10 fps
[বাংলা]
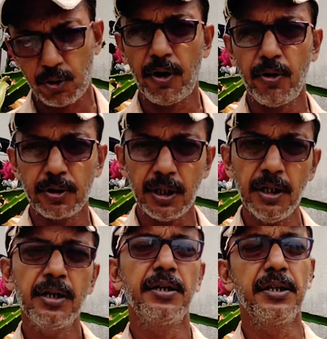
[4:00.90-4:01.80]
সহায়তা
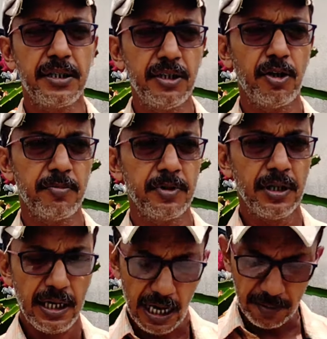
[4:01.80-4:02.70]
নিতেই হবে
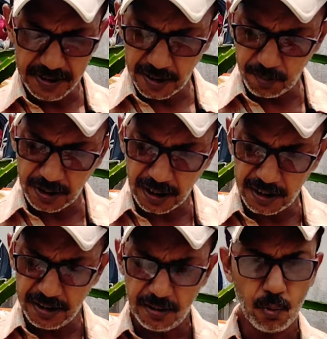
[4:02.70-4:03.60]
আমি যেমন
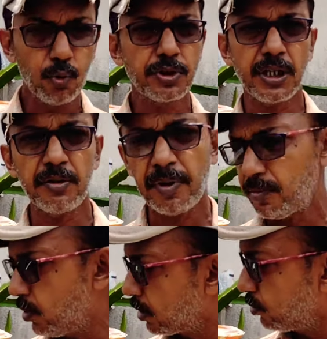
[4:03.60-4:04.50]
এখানে উস্তাদ ব্যবহার